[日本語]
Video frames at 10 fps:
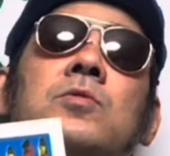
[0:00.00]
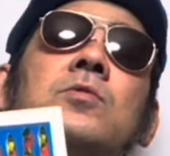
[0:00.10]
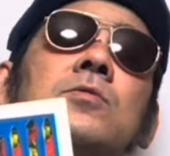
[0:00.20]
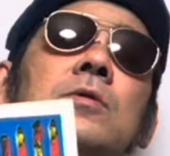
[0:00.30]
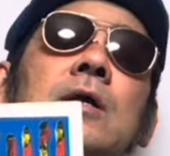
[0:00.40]

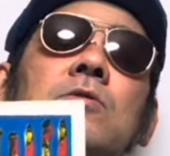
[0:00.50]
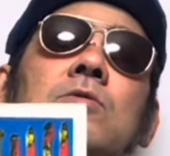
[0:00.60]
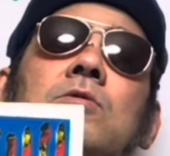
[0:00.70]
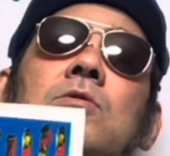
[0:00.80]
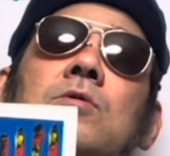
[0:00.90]
も、えっ
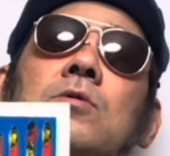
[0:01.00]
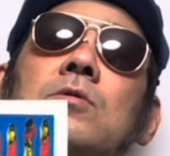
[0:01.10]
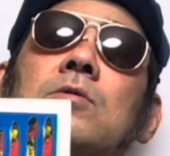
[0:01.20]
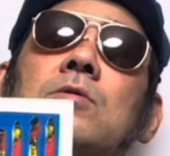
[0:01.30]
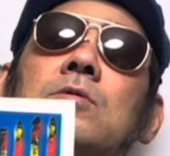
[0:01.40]
と、
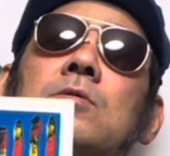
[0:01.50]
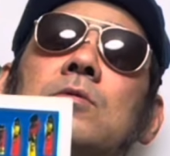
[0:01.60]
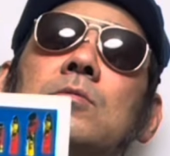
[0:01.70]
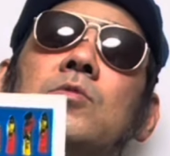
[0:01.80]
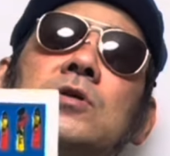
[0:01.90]

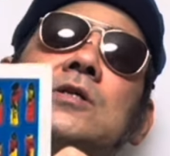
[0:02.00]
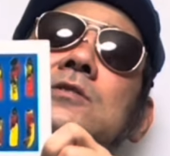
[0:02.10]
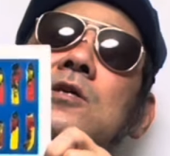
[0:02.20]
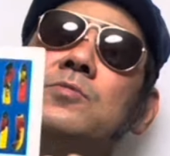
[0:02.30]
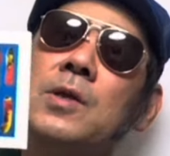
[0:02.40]

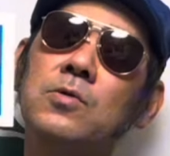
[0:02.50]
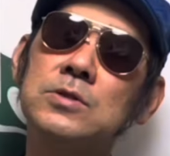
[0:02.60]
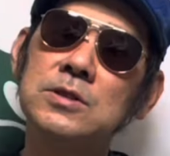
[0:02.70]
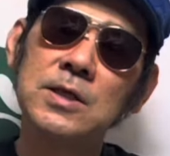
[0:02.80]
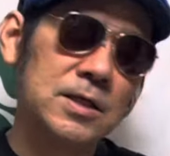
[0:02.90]
モンキーズって前の
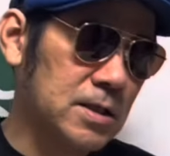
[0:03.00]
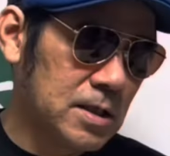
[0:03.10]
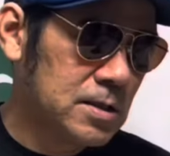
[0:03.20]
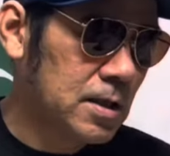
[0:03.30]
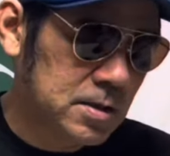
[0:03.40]
こっちに
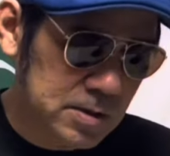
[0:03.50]
聞いるんで